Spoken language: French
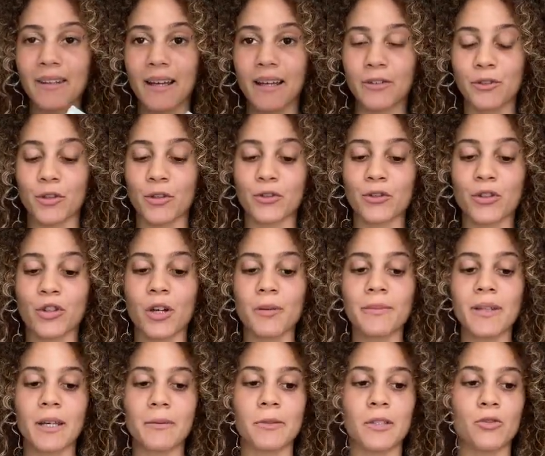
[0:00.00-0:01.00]
hydratante comme
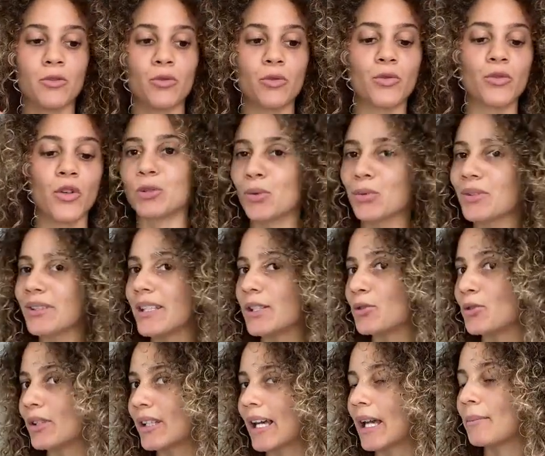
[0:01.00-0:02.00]
d'habitude. Donc c'est
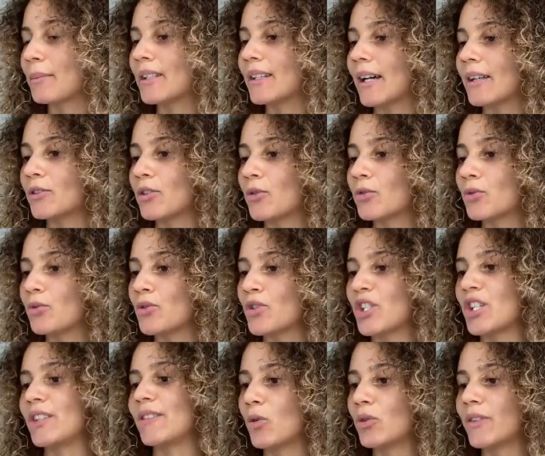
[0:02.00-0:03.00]
une crème hydratante de
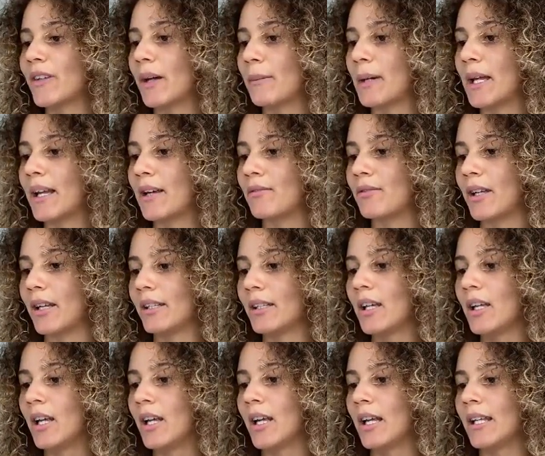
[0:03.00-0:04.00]
chez Eau Thermalaven,
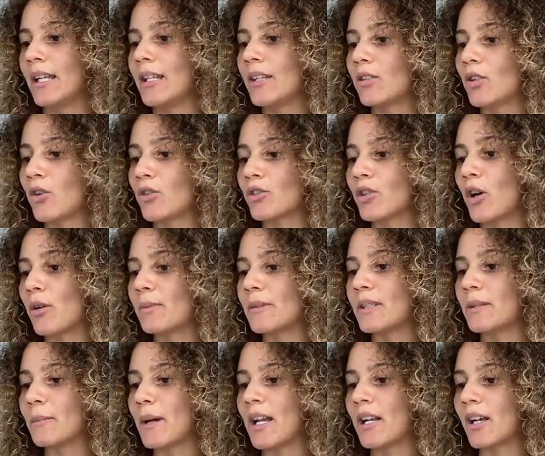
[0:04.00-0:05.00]
Hydrance
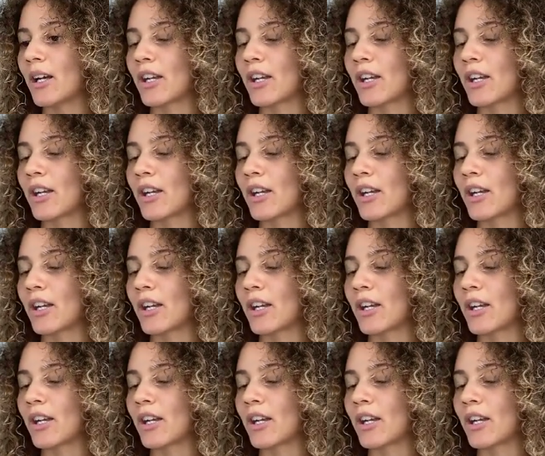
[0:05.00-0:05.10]
Optimale